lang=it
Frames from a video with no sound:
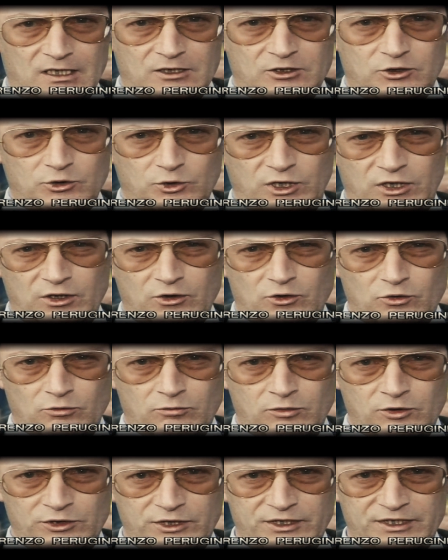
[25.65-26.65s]
di un
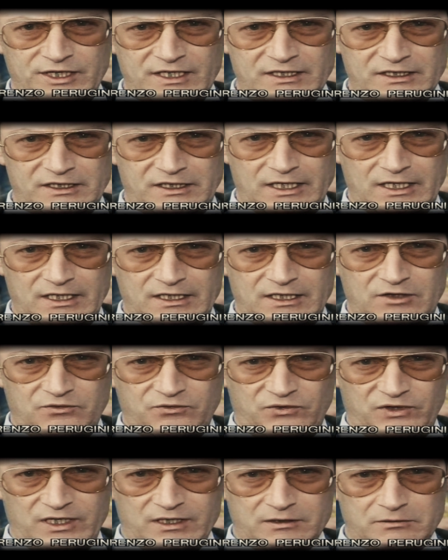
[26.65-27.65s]
incubo di tanti anni
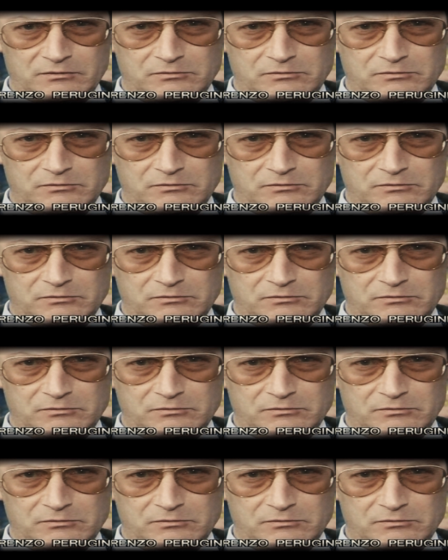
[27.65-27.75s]
fa